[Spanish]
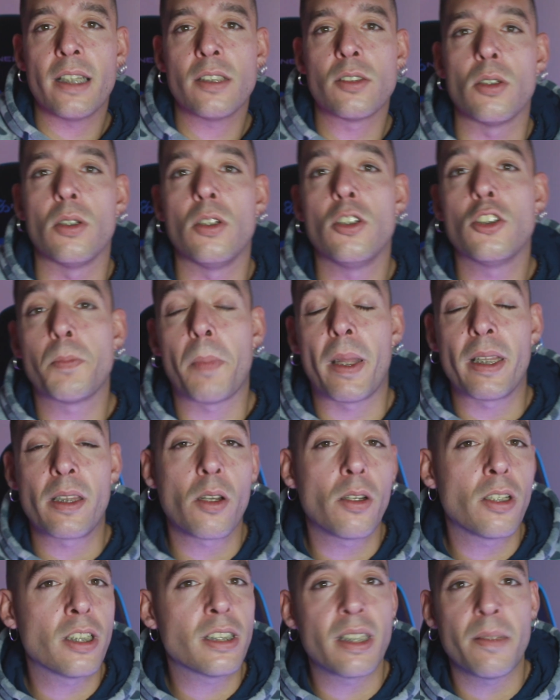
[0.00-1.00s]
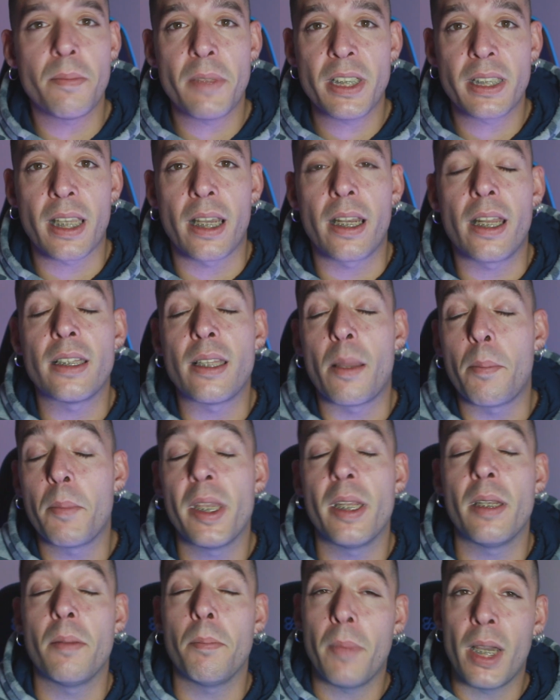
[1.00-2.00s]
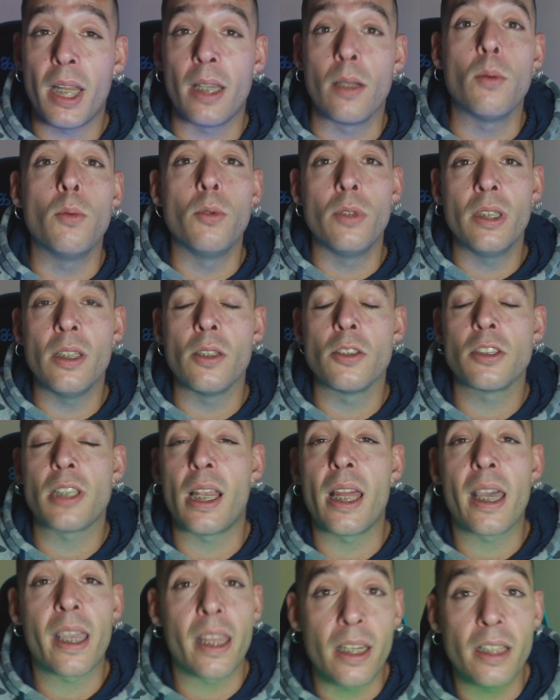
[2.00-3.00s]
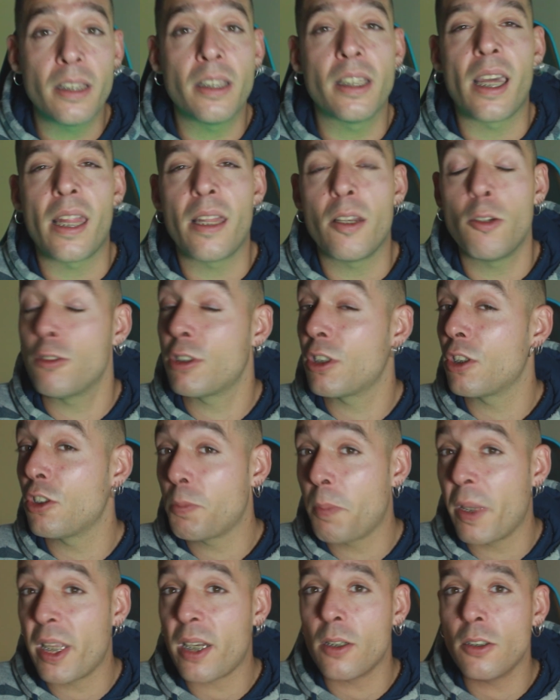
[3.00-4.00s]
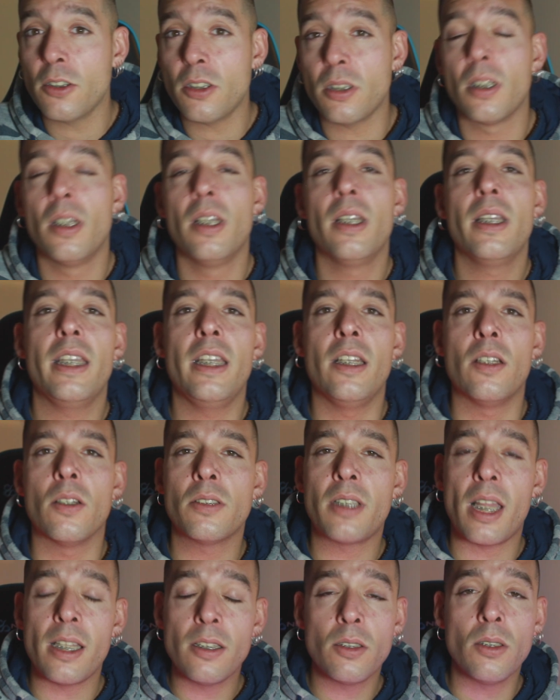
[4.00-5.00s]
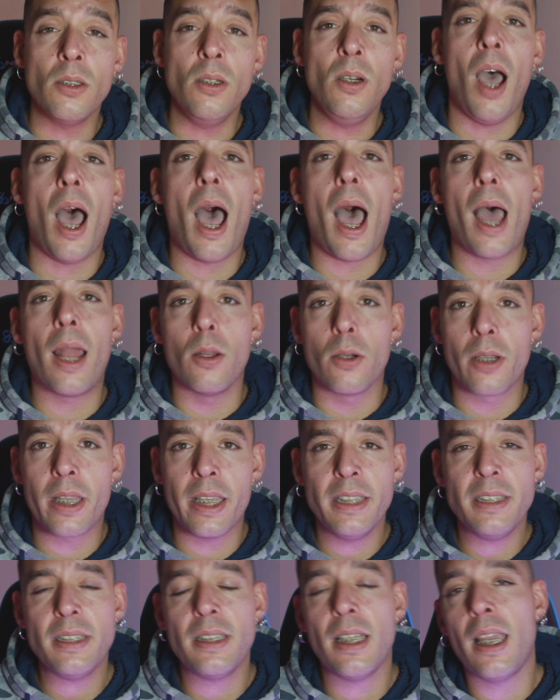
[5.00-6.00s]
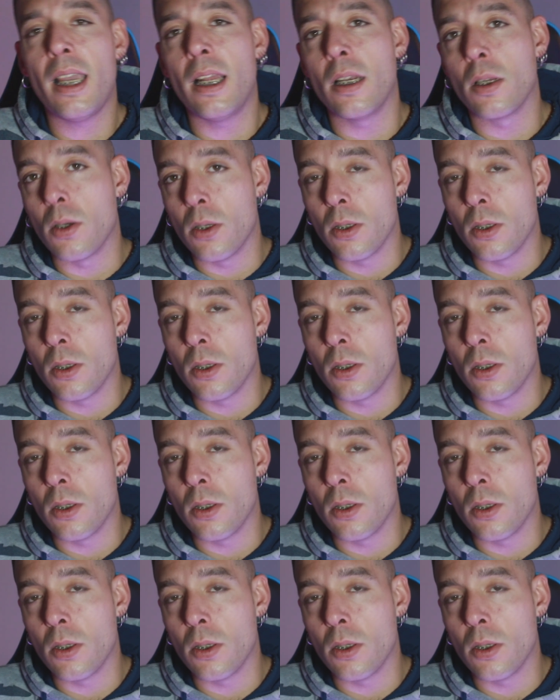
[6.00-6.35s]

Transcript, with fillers: caso los patrones de máscara también van unidos a la genética de nuestros perros y no tanto a lo que es el